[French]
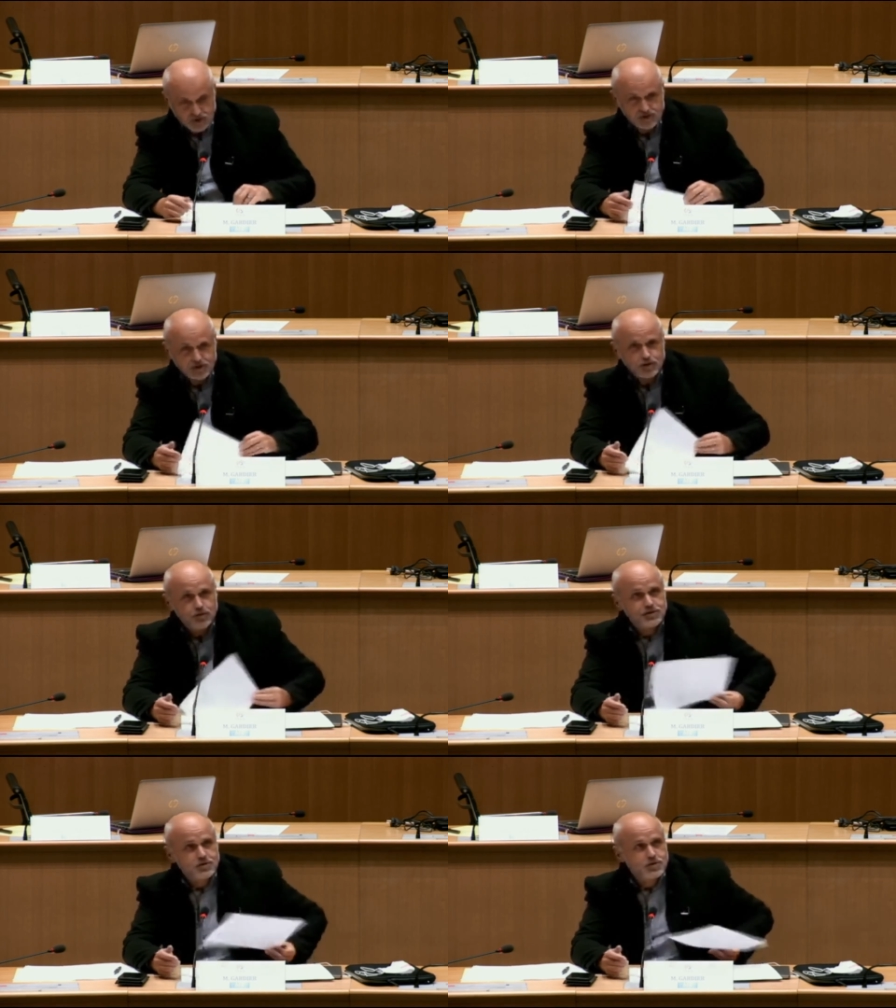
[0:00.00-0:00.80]
aussi
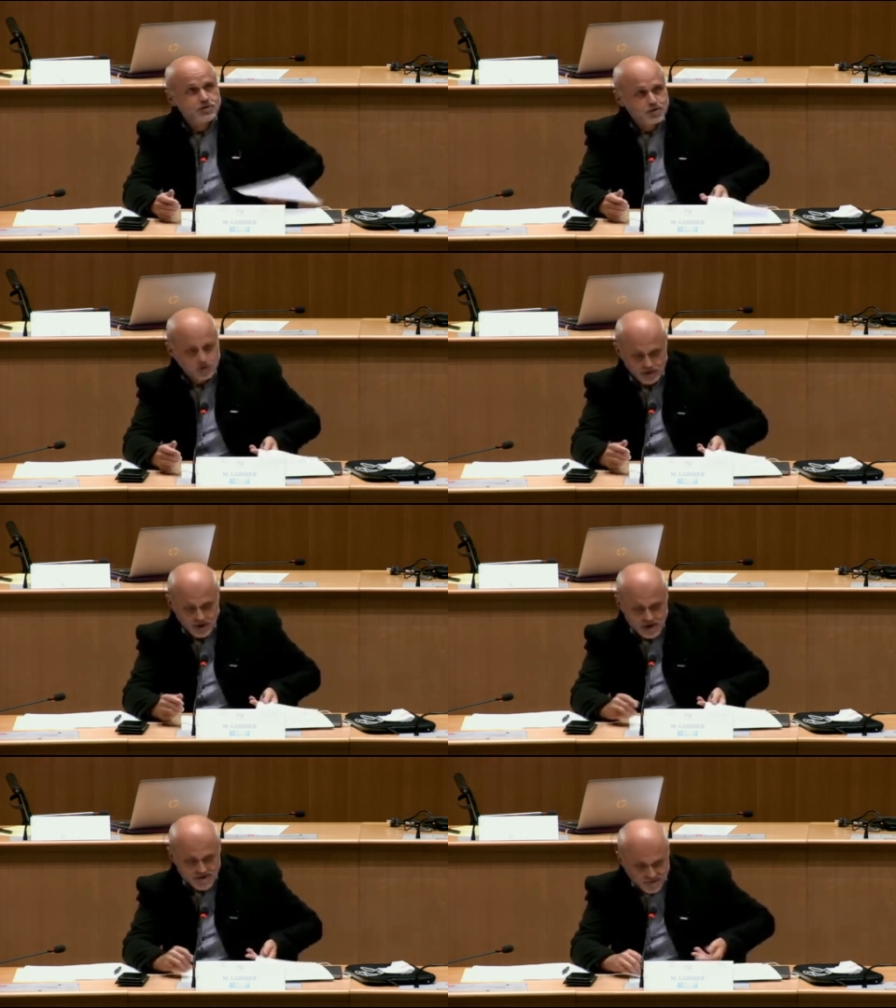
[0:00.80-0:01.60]
séduisantes
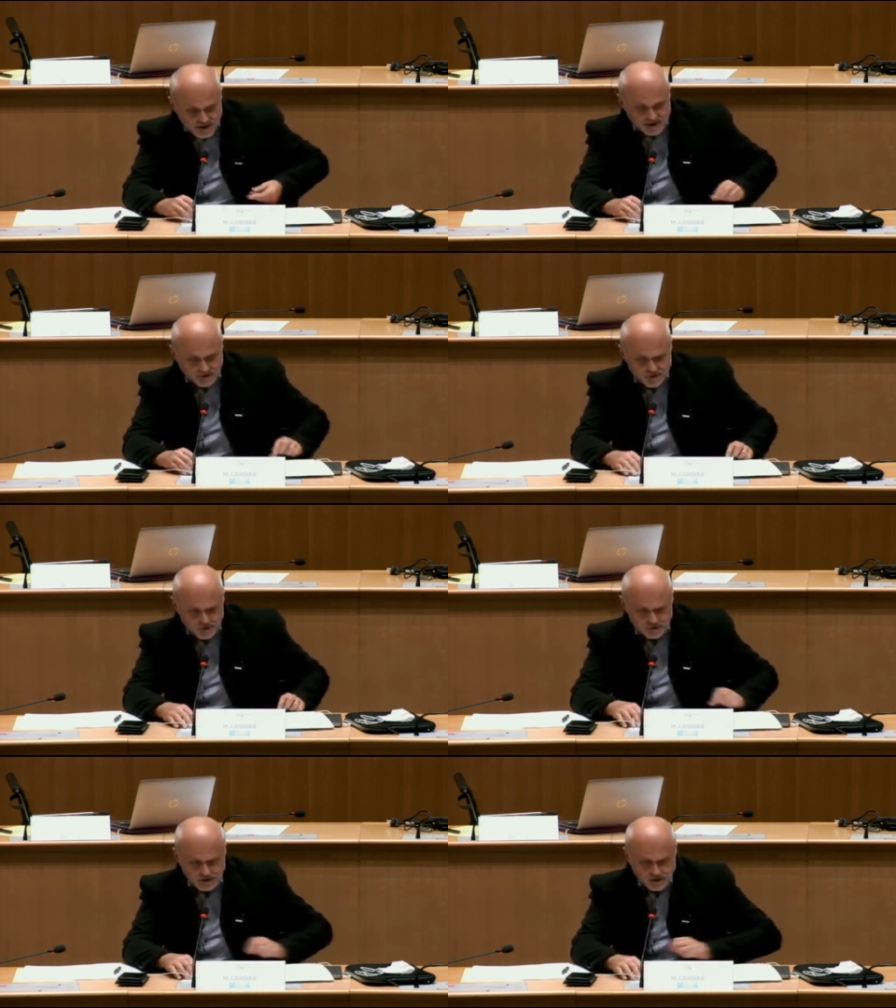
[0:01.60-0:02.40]
que
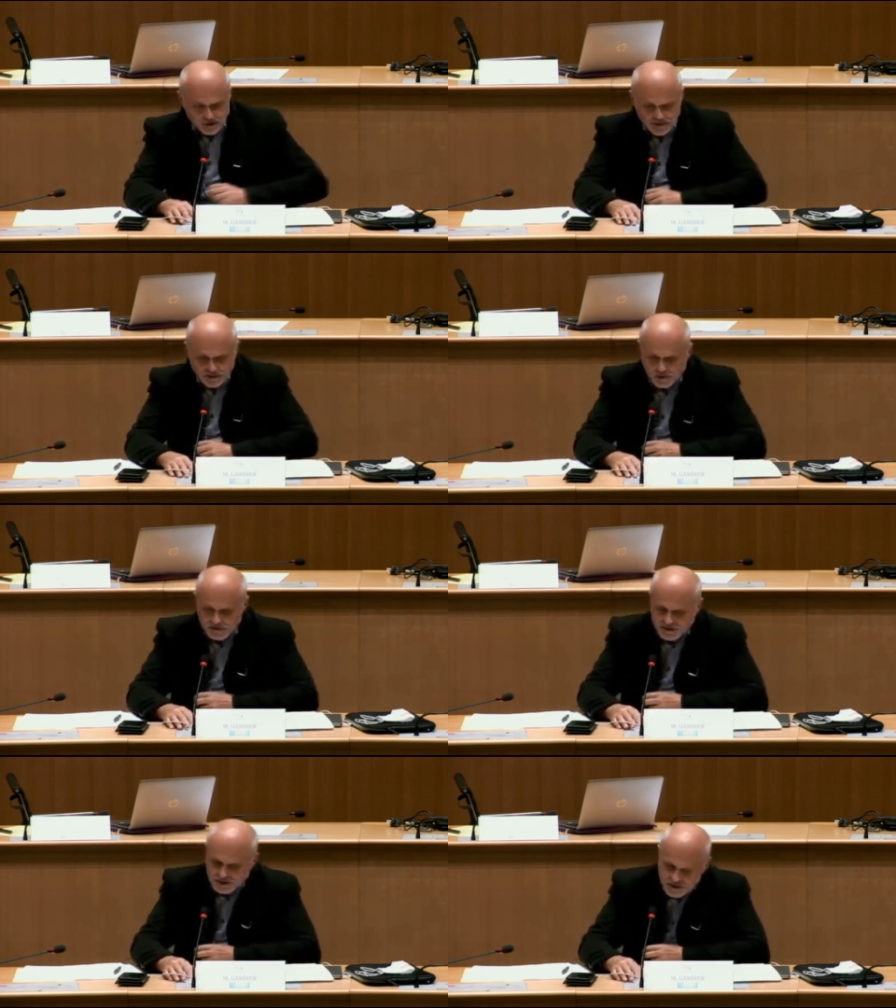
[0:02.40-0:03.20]
fallacieuses, ils se mettent
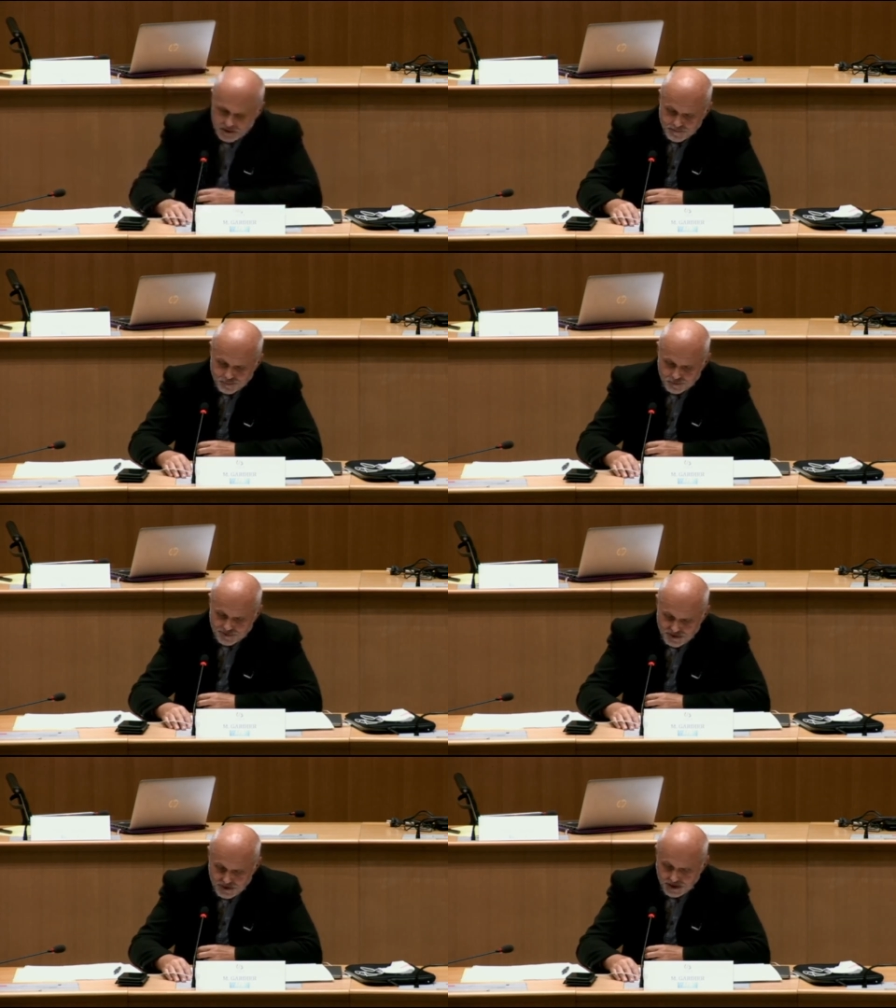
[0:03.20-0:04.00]
en scène
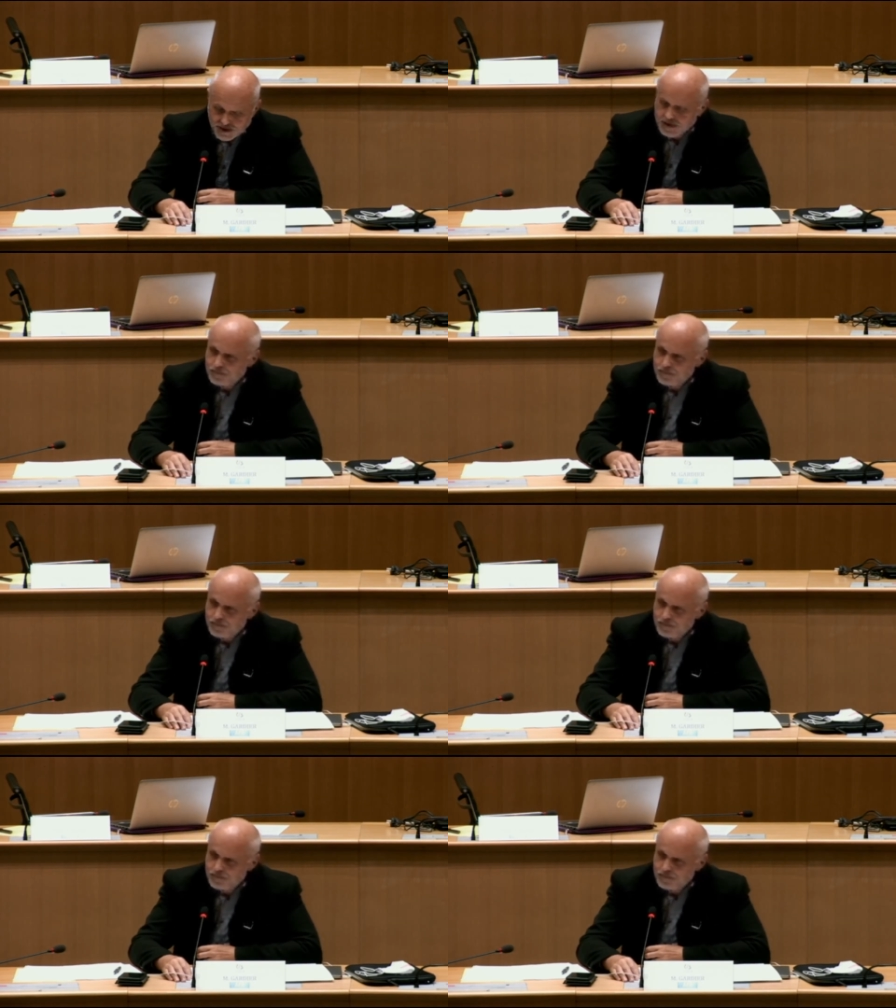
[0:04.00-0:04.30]
pour dire